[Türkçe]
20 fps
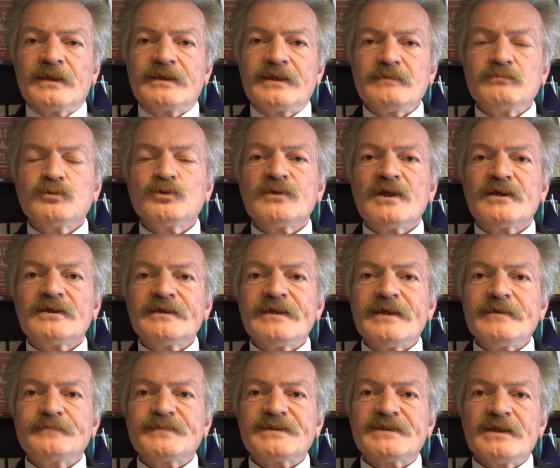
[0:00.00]
ki bunların
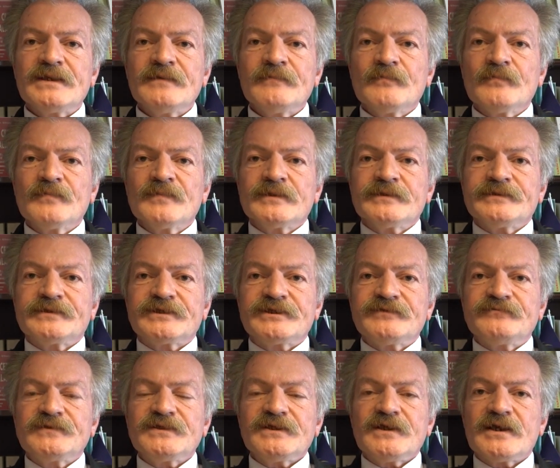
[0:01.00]
hepsi
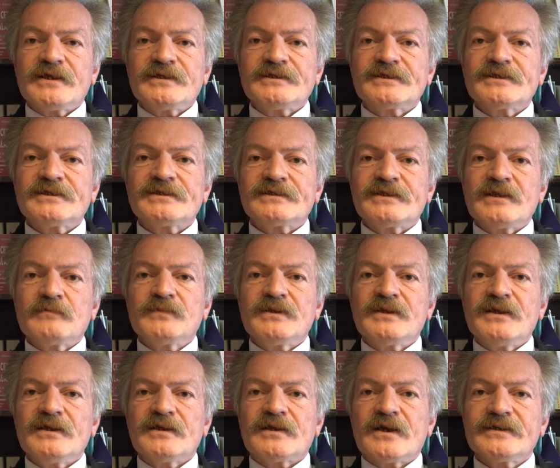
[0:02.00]
çiftçi kayıt
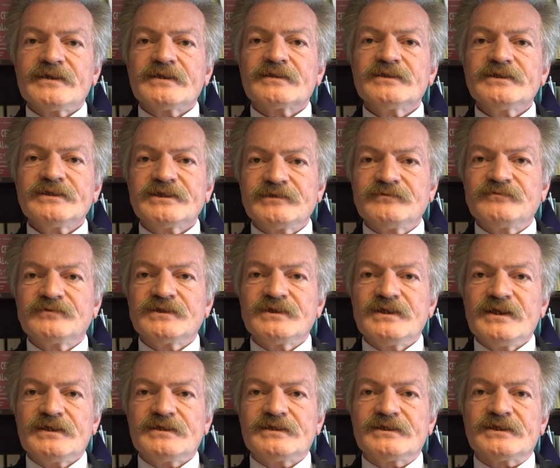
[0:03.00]
sistemine kayıtlı
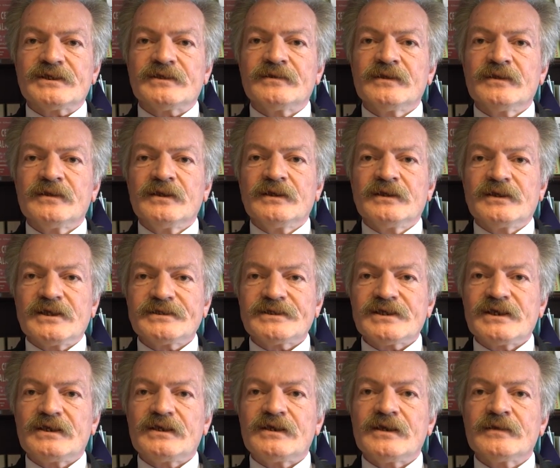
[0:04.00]
çiftçiler için
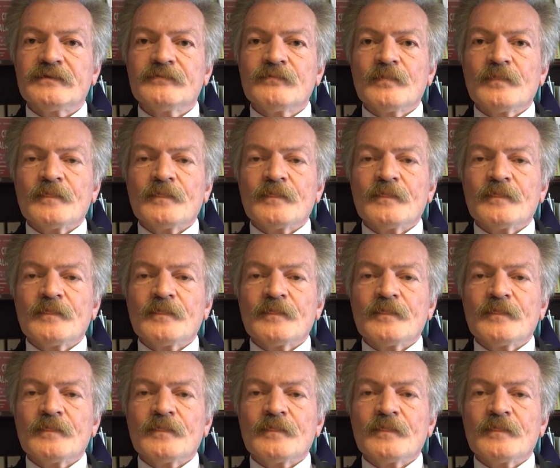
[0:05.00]
geçerli.